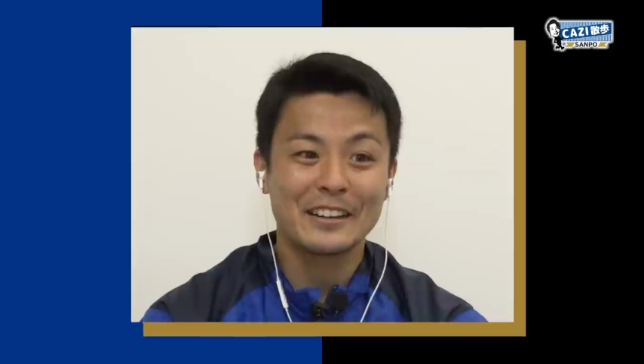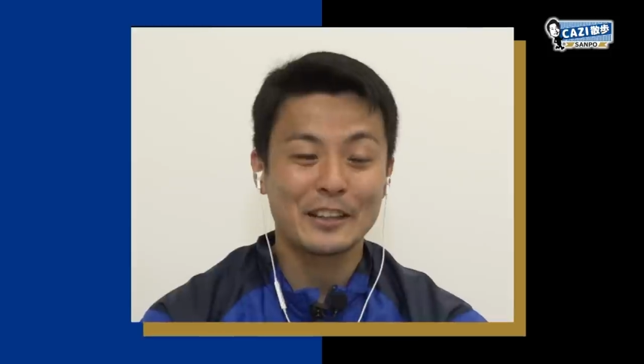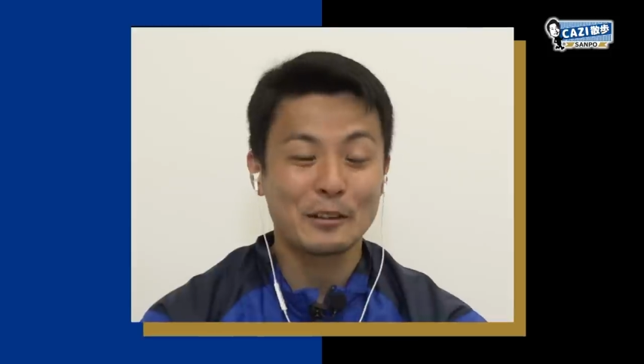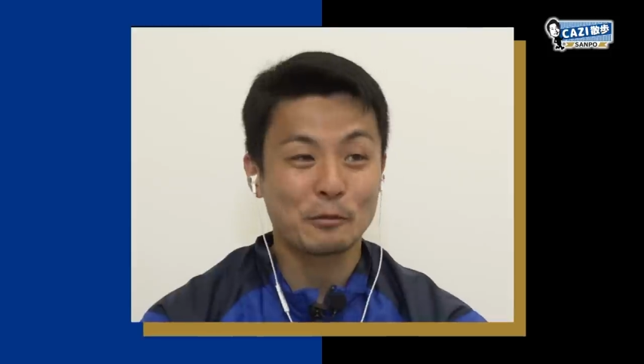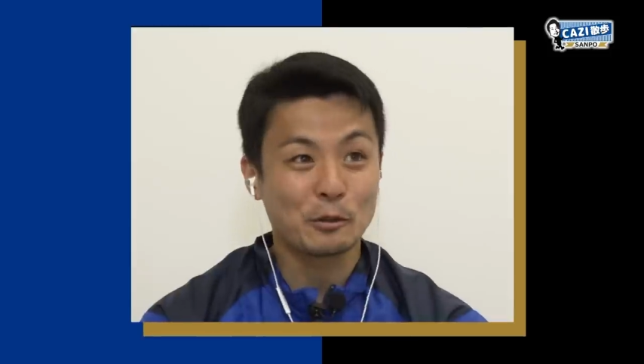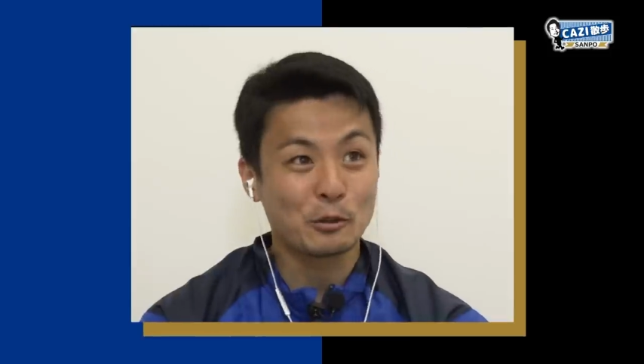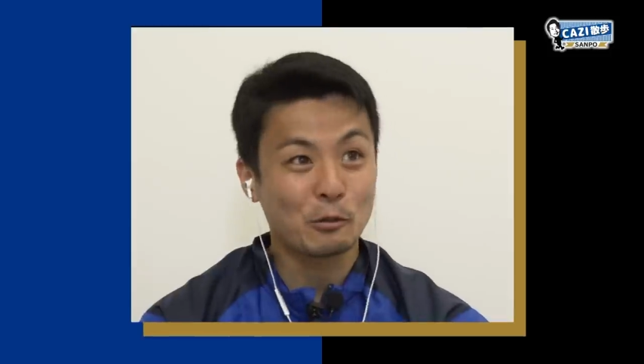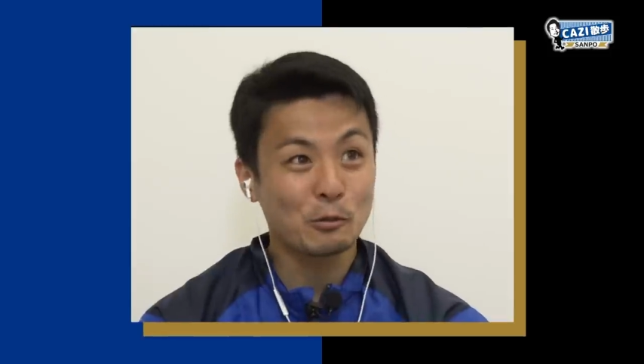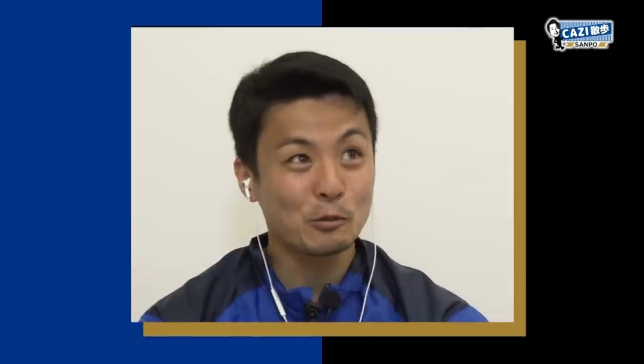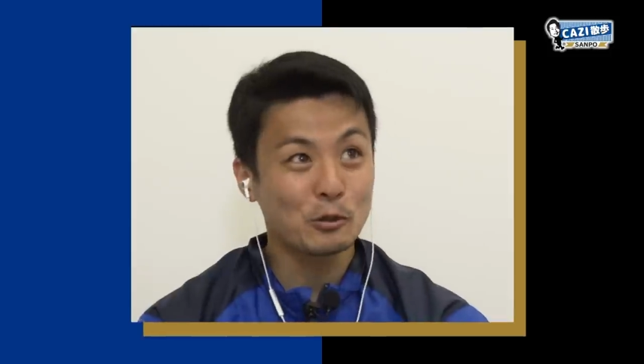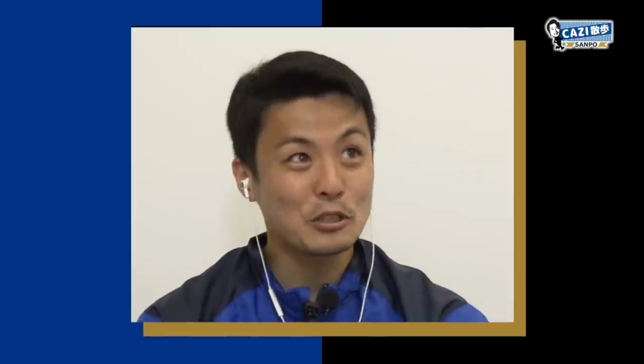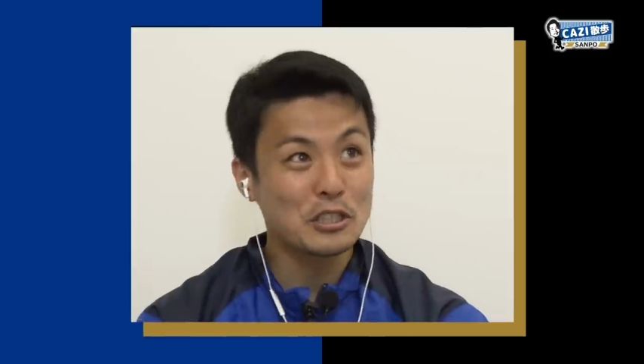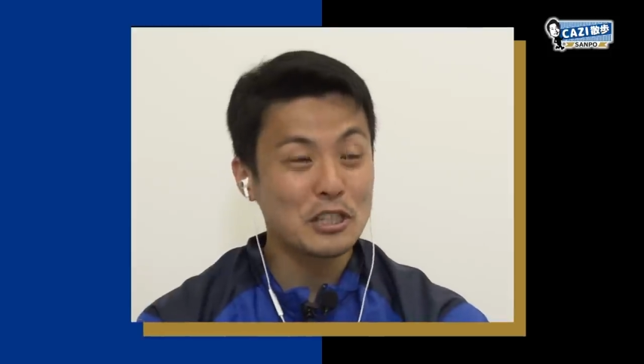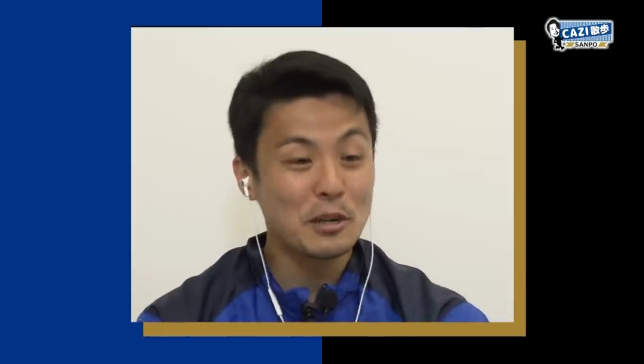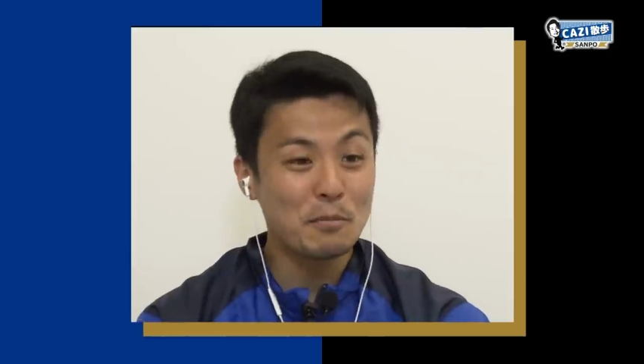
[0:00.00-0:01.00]
いやでも本
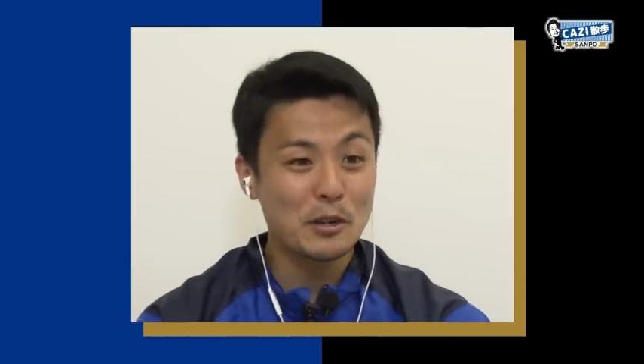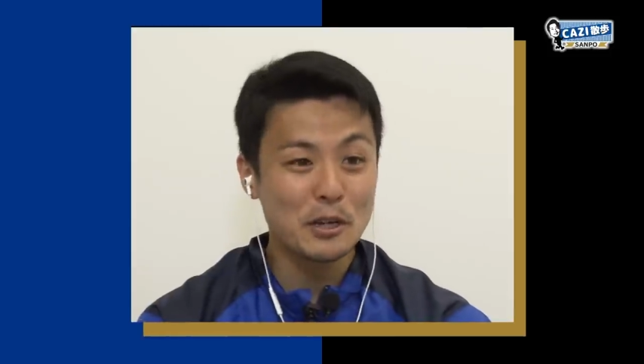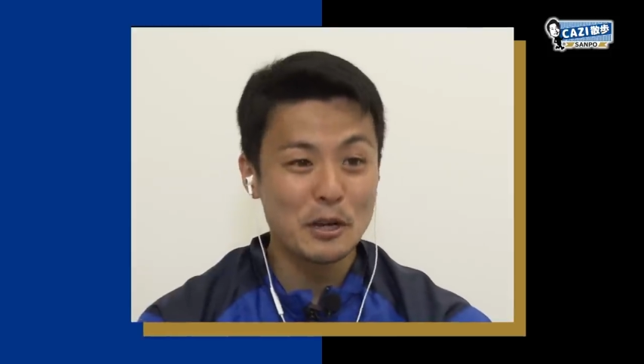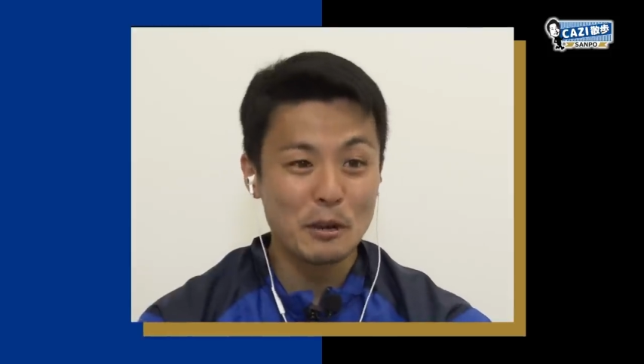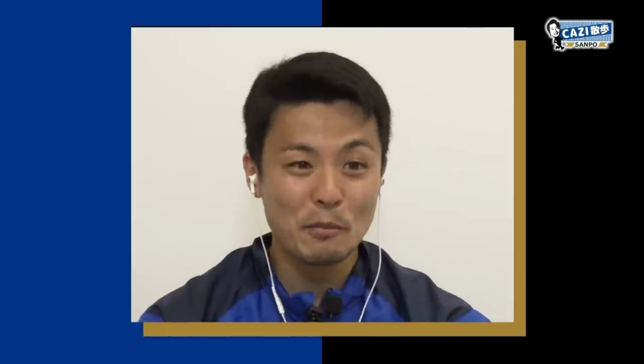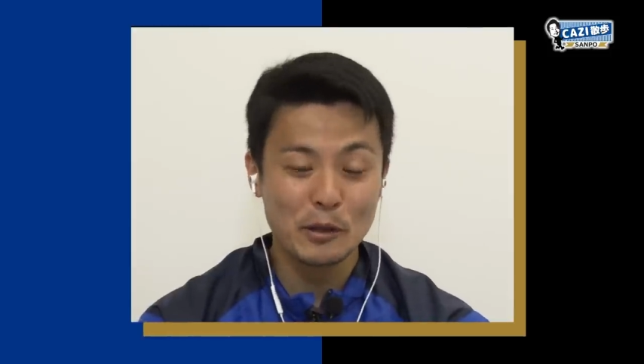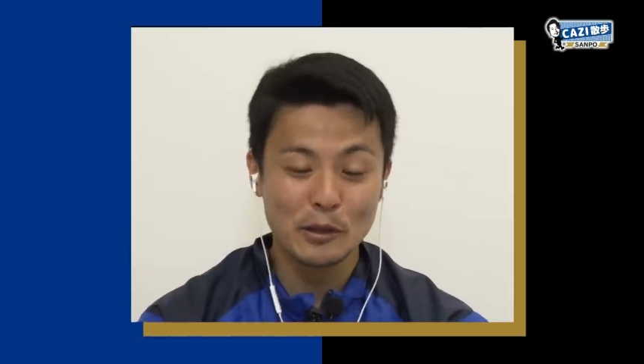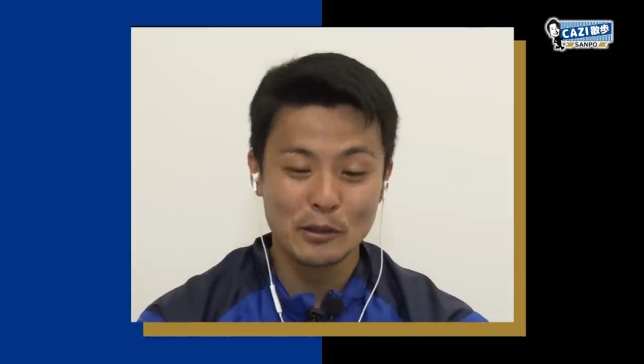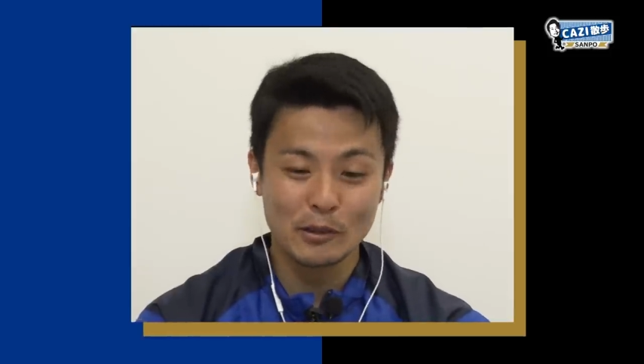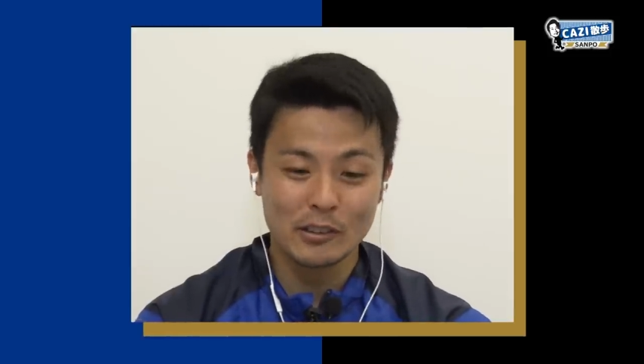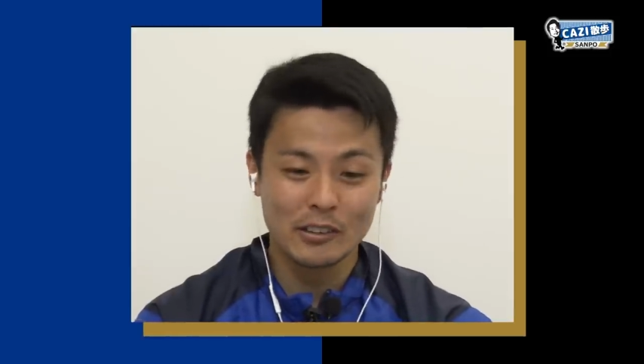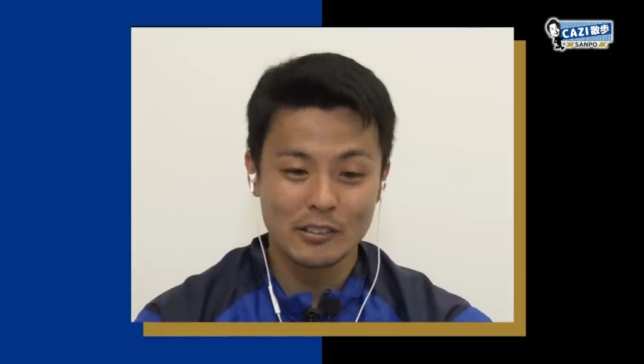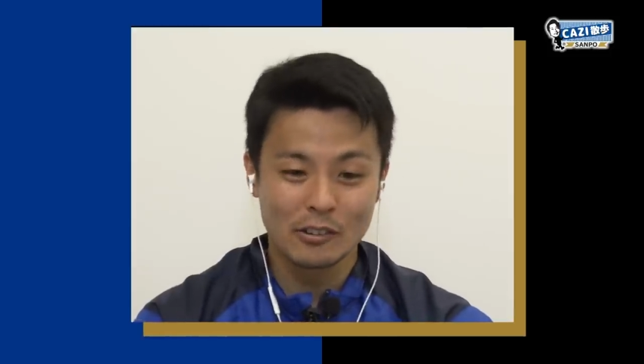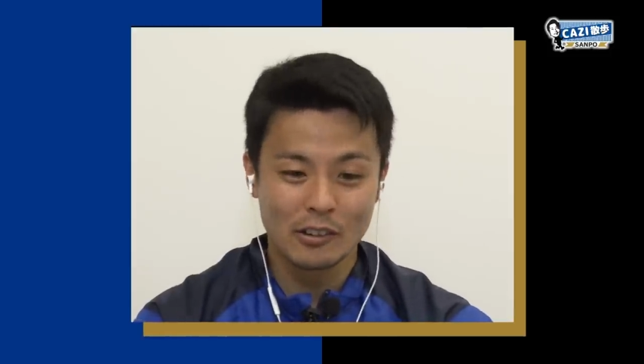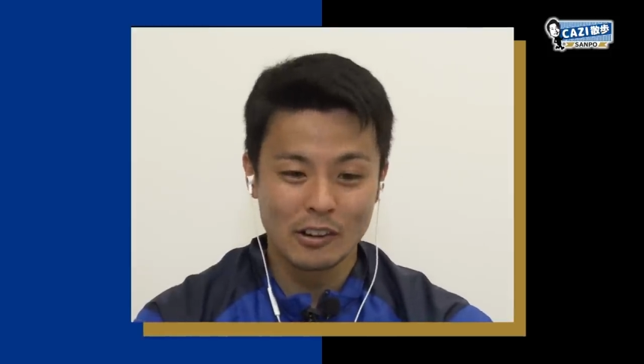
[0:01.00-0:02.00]
当1年目2年目の
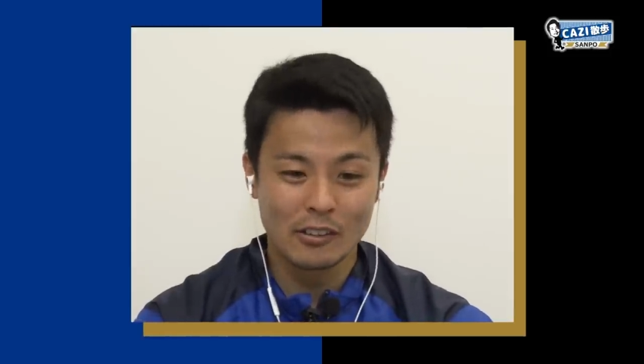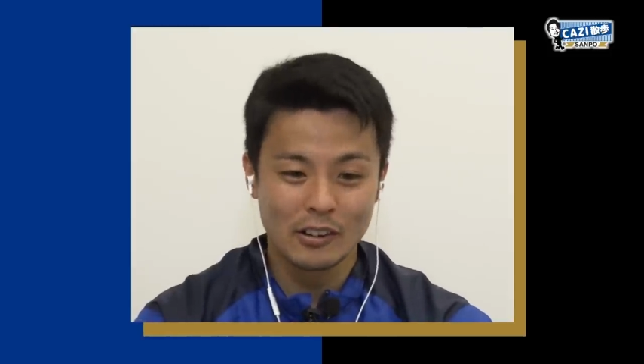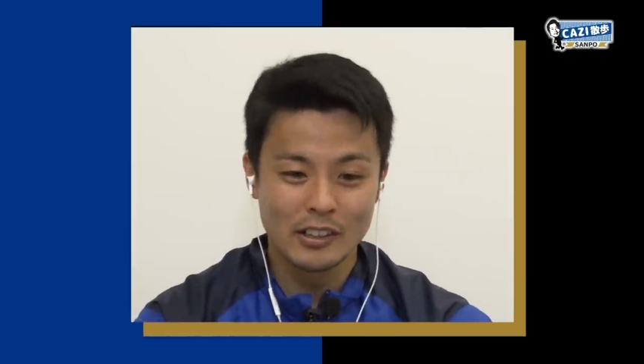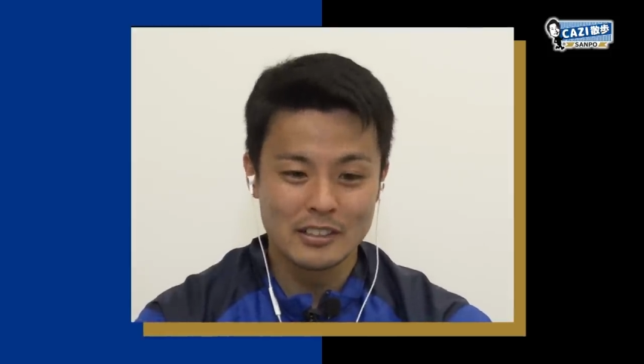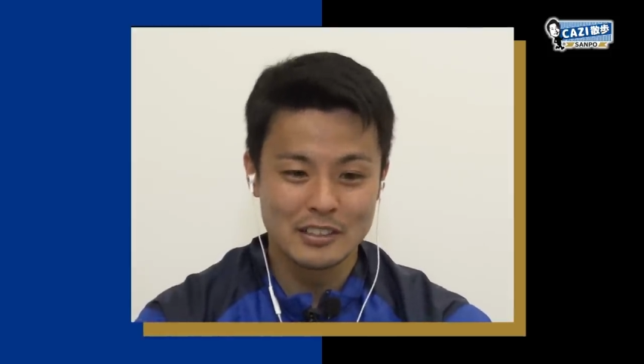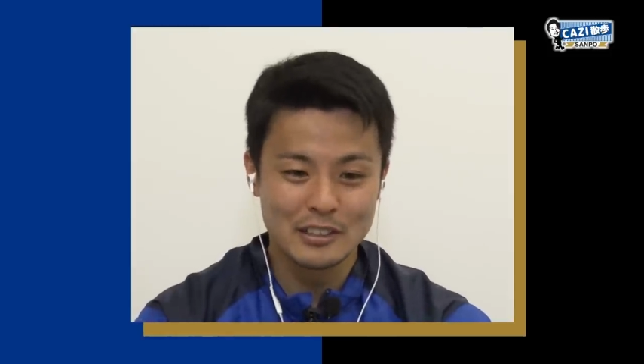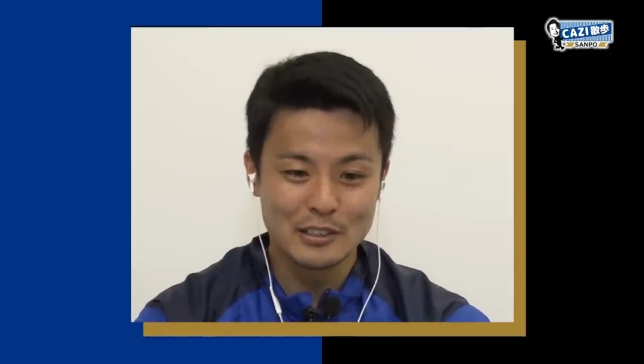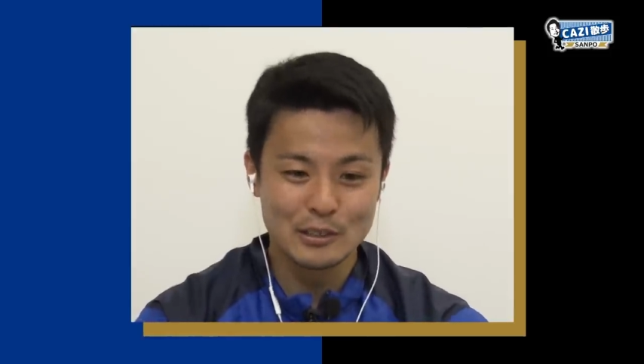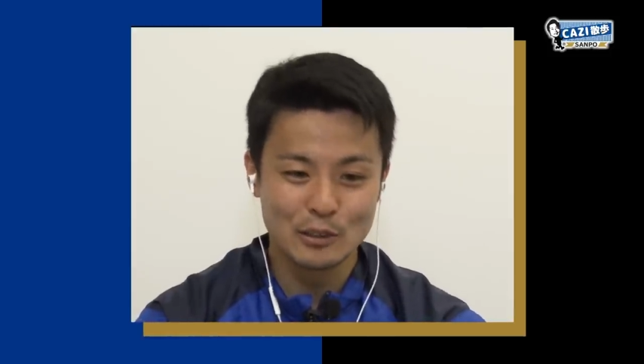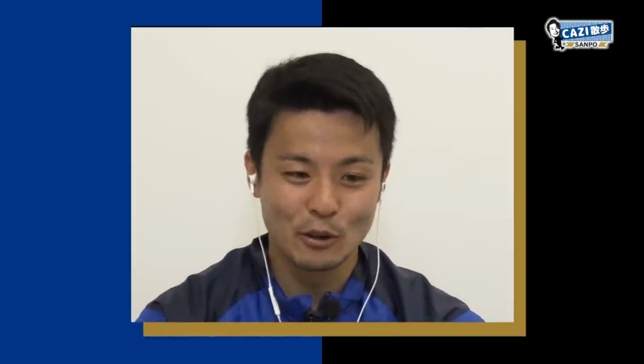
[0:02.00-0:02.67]
時とかはずっ